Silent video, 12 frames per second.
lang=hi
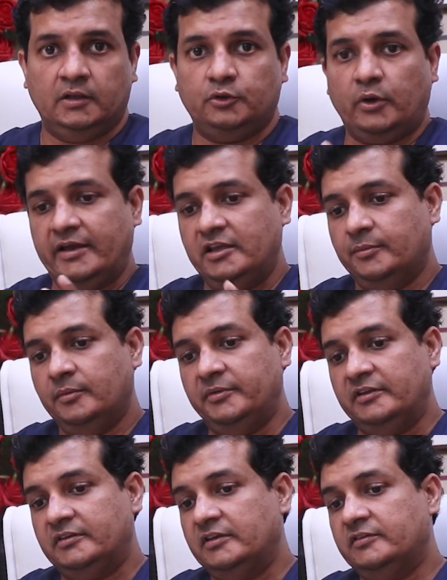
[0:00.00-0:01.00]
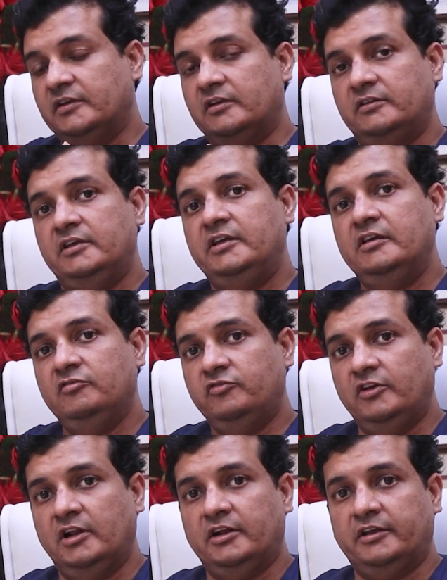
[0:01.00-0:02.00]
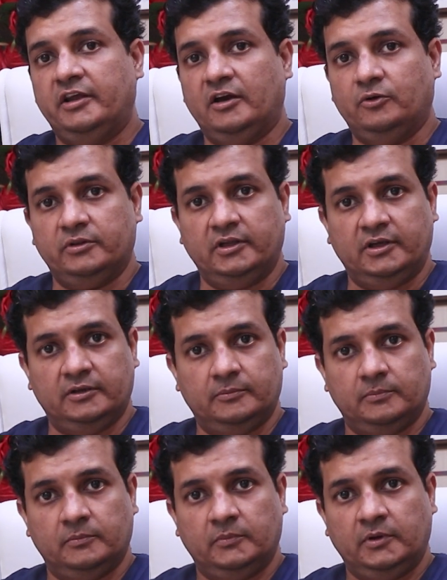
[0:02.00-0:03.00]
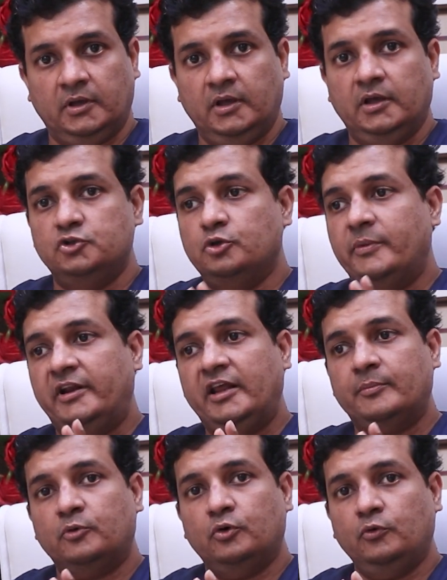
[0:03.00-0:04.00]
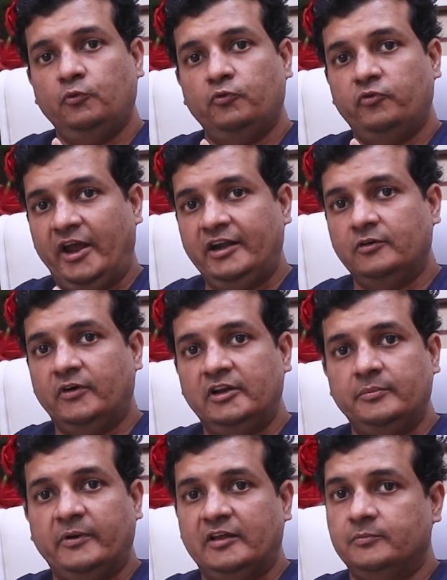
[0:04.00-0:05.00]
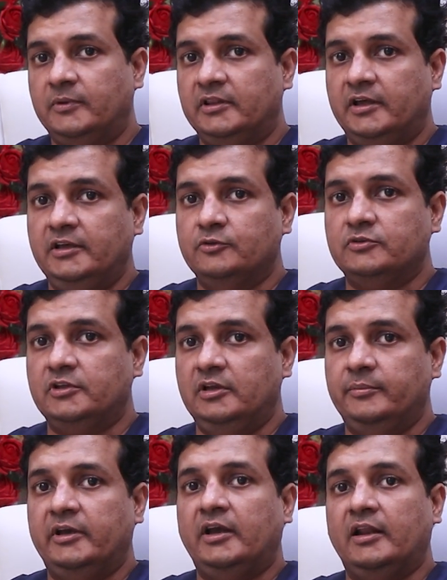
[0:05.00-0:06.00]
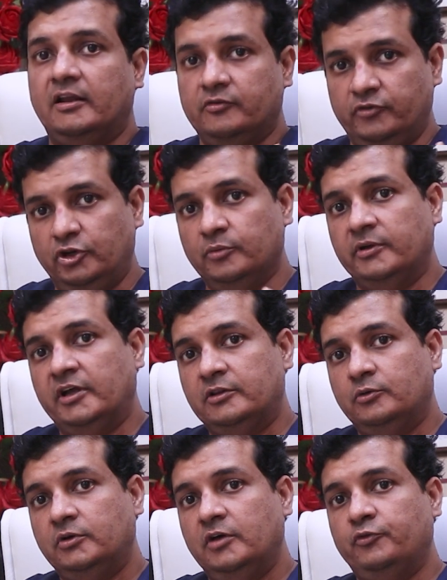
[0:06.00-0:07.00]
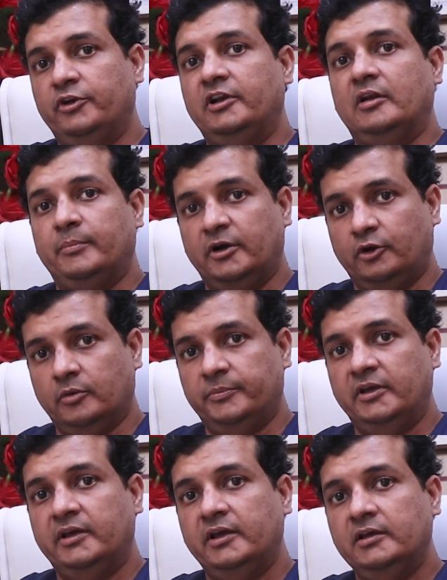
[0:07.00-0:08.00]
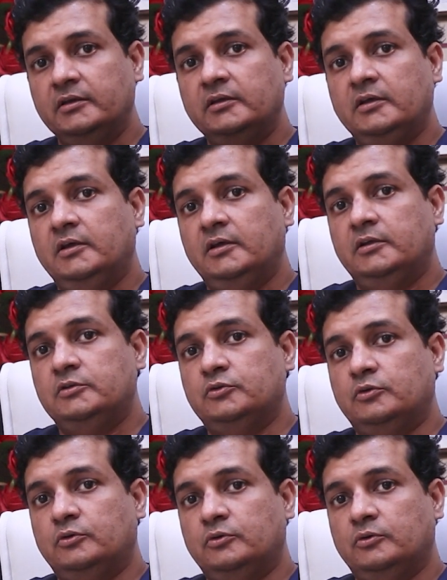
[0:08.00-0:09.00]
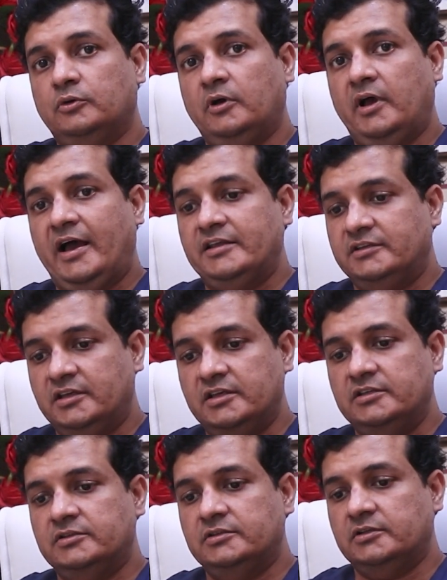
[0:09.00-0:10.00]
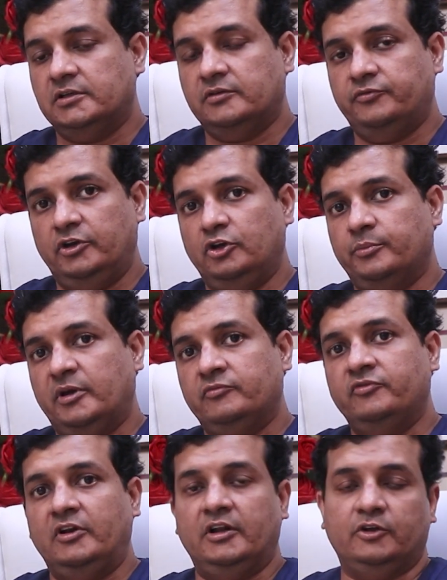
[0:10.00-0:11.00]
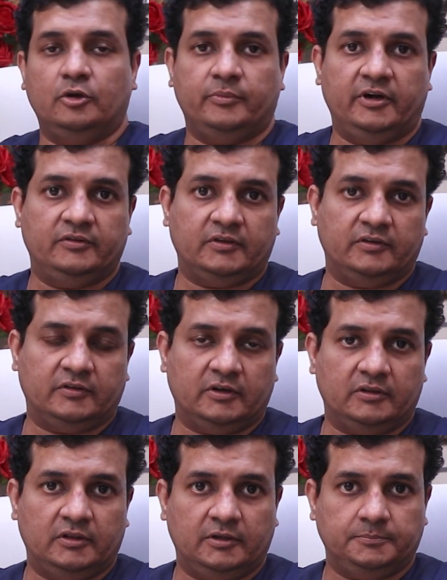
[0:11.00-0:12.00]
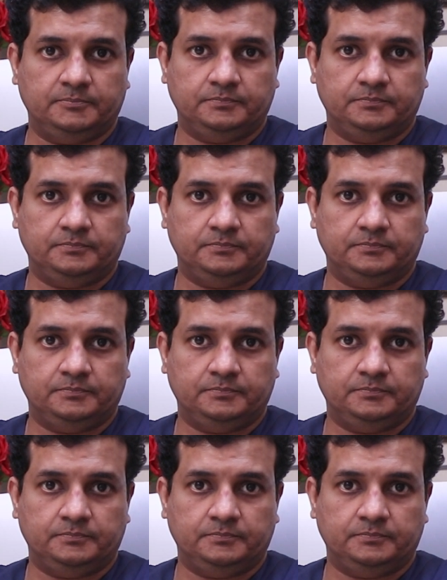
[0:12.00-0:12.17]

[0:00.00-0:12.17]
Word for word: तो आइए अब हम डिस्कस करते हैं कि ये फिलर क्या होते हैं जो मैंने आपको फैट वाली बात बताई है उसके लिए मैं एक अलग वीडियो बना दूंगा वो एक लंबा टॉपिक है सो आज के इस वीडियो में हम फिलर के ऊपर डिस्कस करते हैं